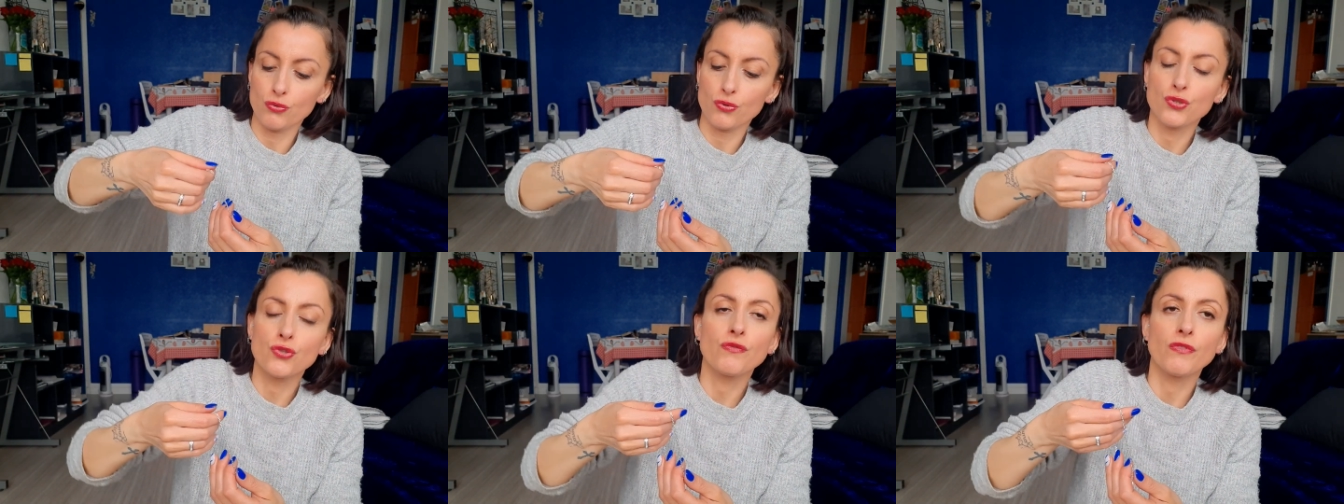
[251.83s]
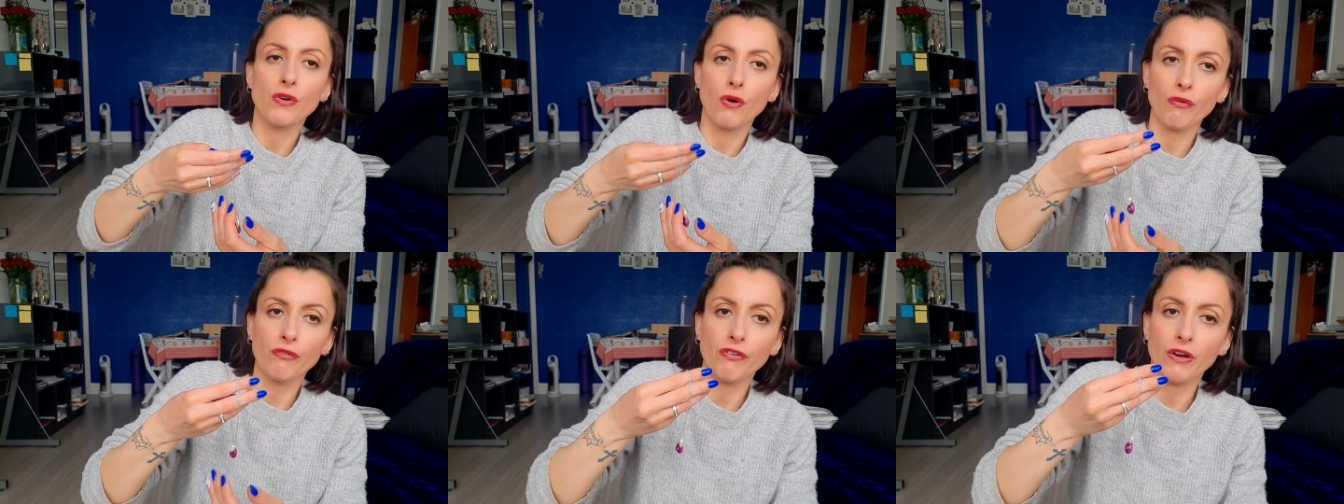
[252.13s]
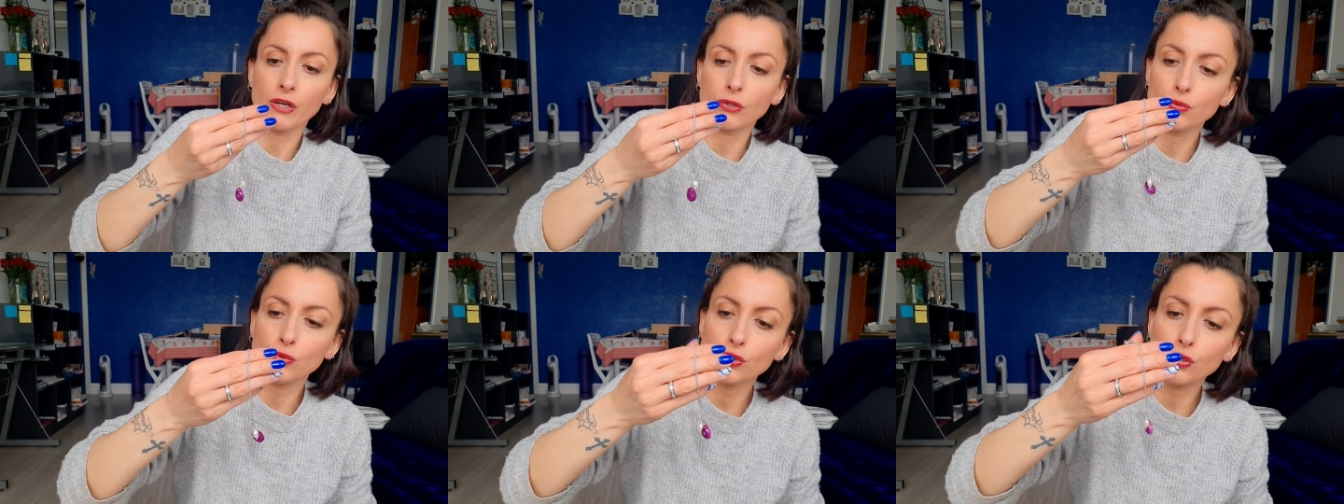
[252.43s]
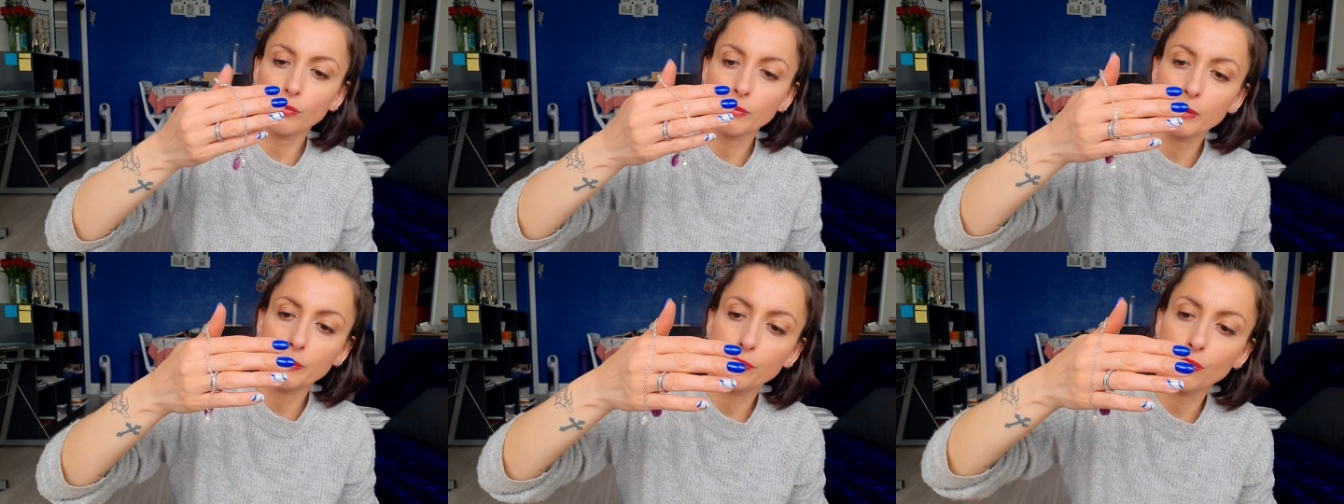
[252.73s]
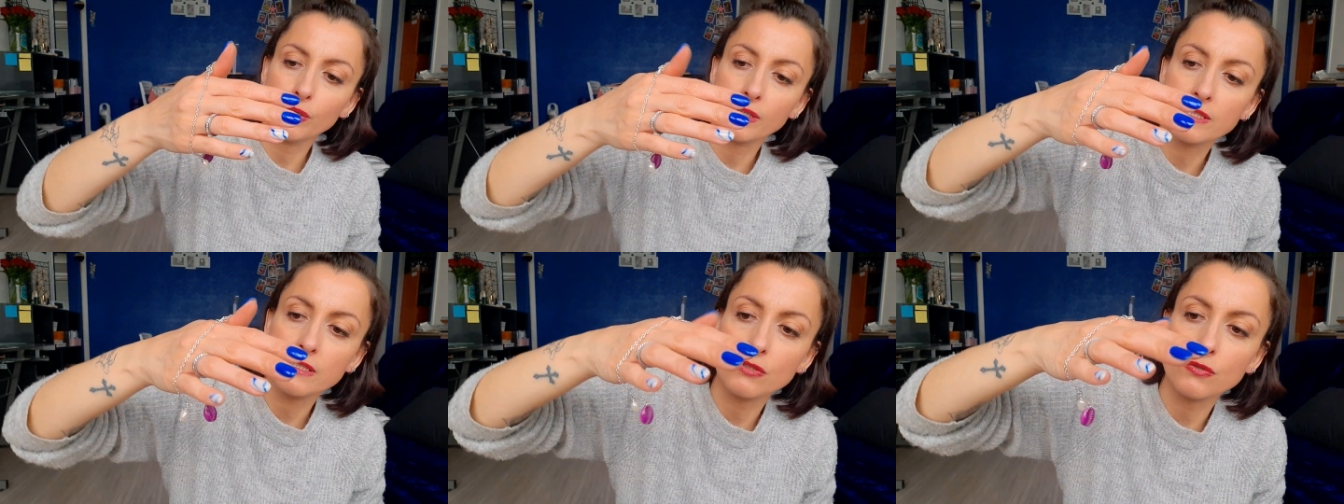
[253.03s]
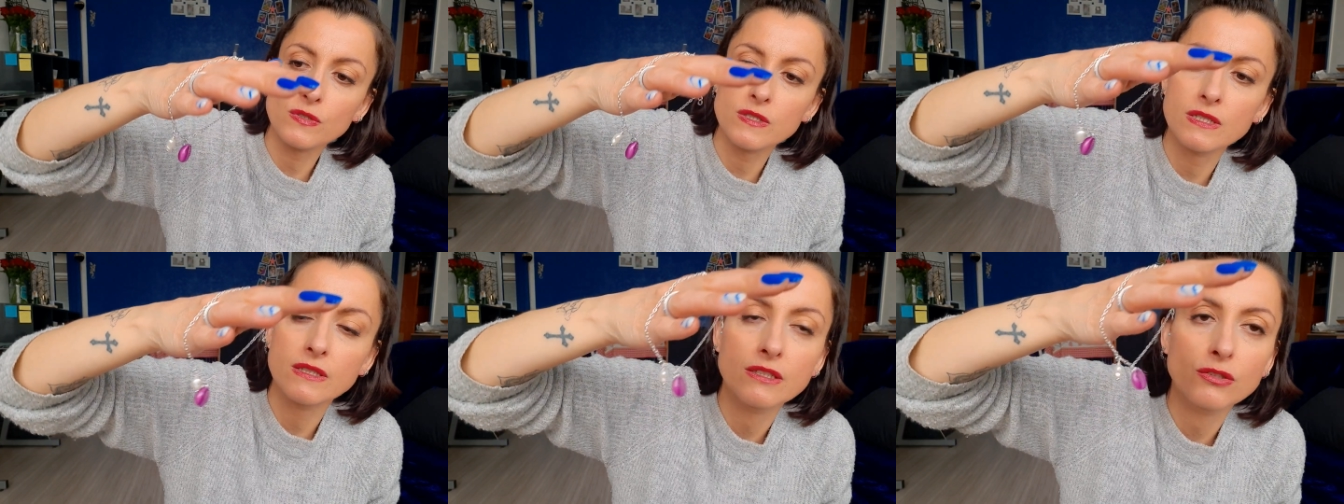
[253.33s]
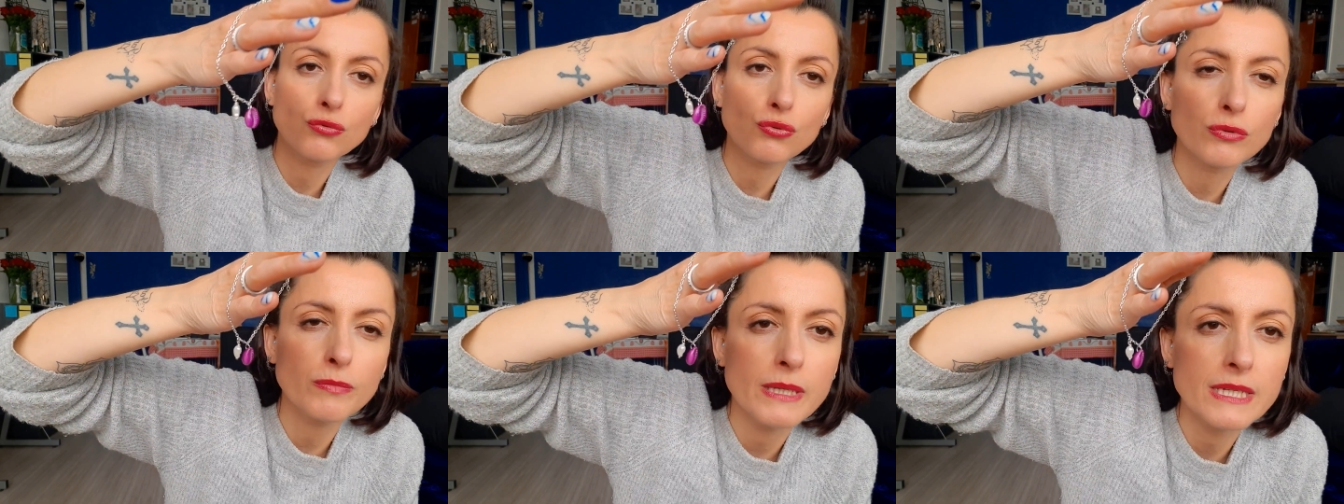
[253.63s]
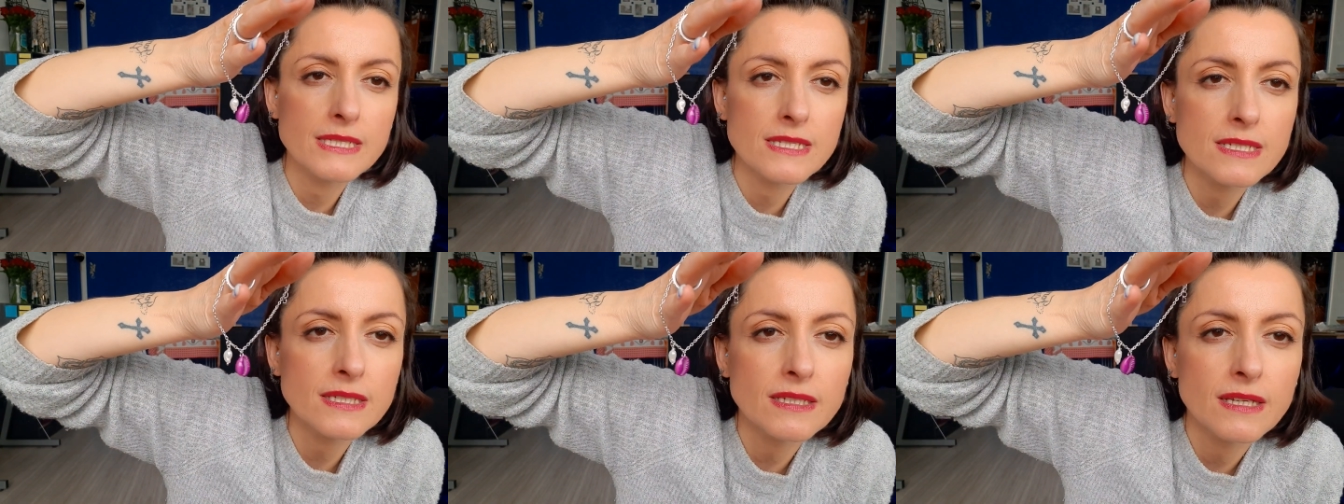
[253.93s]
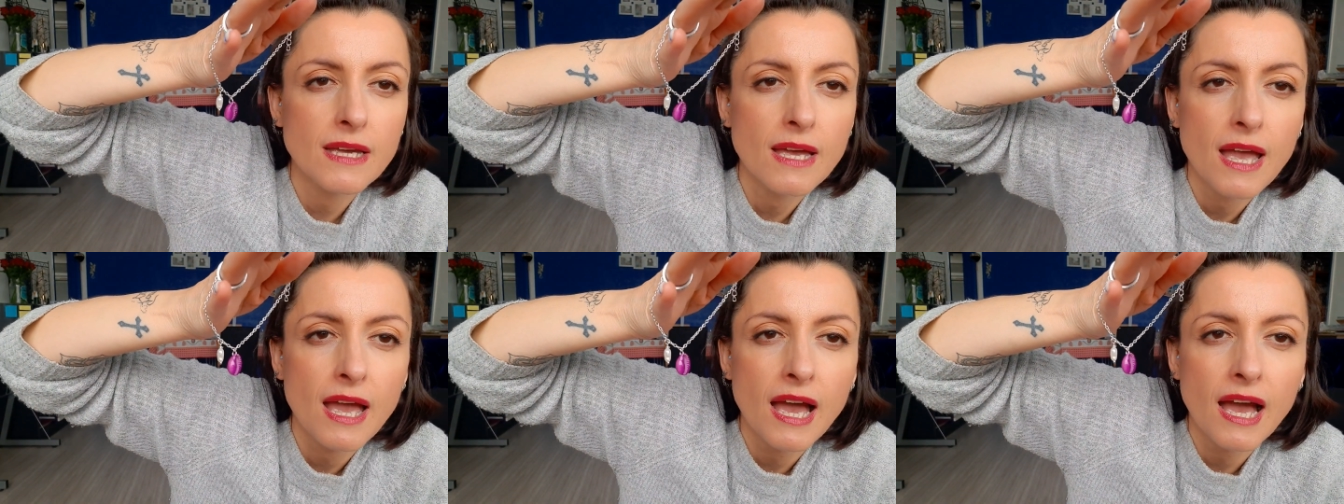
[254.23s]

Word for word: Euh, je vais en faire d'autres, mais pour l'instant, c'est des toutes basiques.